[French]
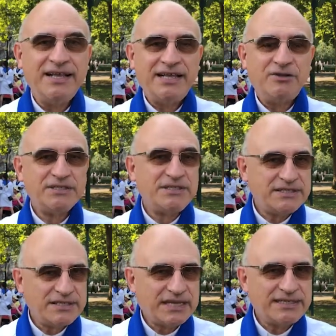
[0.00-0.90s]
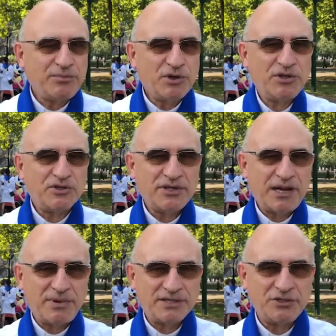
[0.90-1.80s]
Et donc, c'est très important cela,
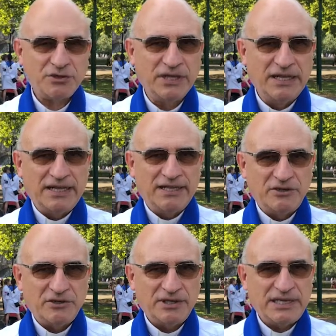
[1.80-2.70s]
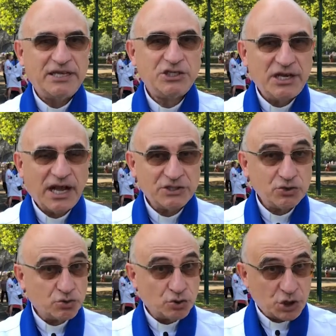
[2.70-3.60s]
parce qu'il euh, y a des
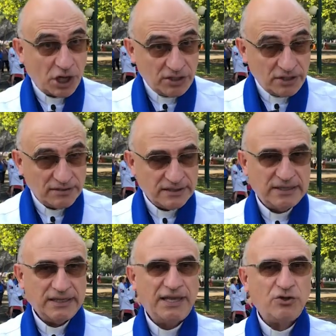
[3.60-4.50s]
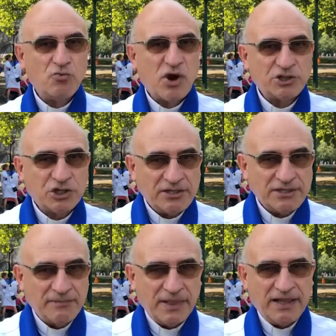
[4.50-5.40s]
générations de jeunes et de moins
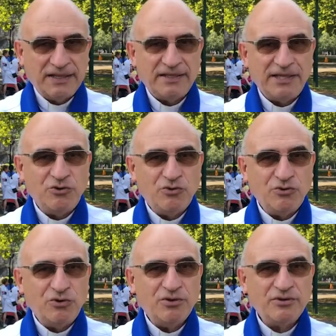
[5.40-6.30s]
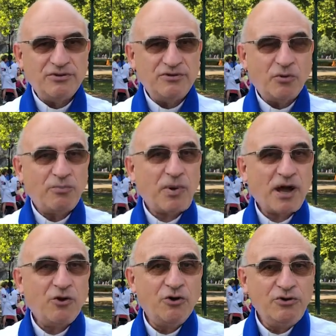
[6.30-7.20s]
jeunes qui du coup n'ont pas
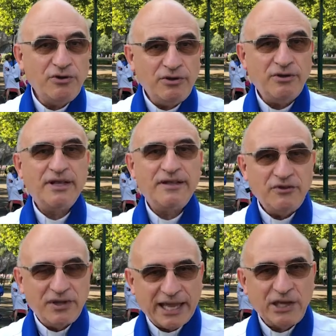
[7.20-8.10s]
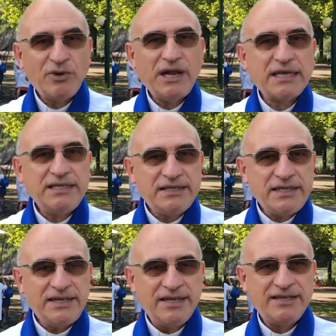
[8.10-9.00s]
connu une
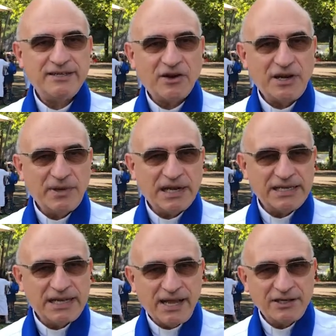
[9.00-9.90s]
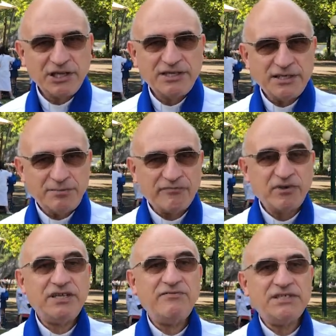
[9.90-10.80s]
régularité dans les pèlerinages et c'est
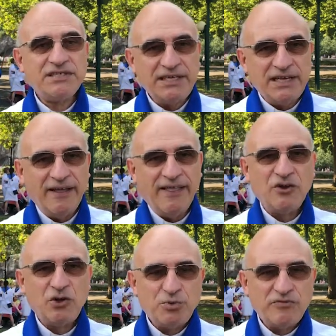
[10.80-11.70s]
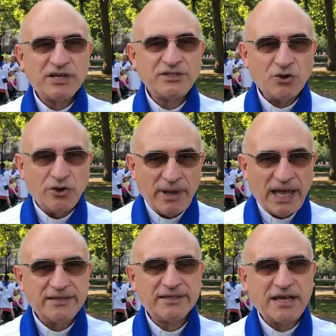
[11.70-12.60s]
parfois difficile de pouvoir se
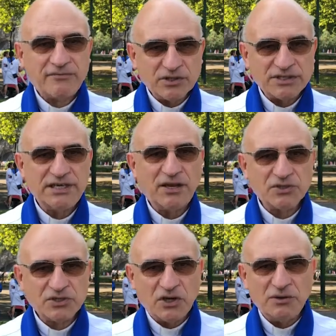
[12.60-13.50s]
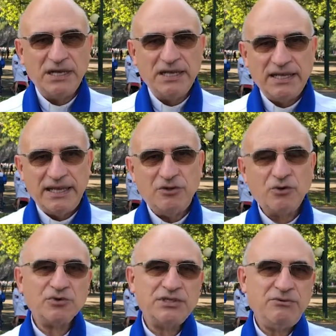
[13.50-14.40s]
remettre, d'avancer ensemble et de
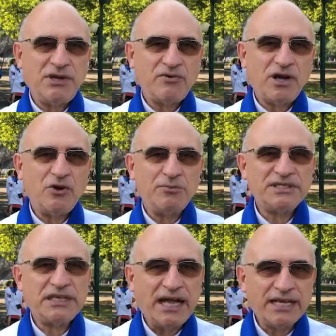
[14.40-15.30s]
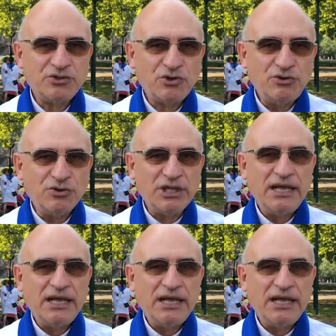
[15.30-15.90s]
continuer à voir comment cette grâce de Lourdes,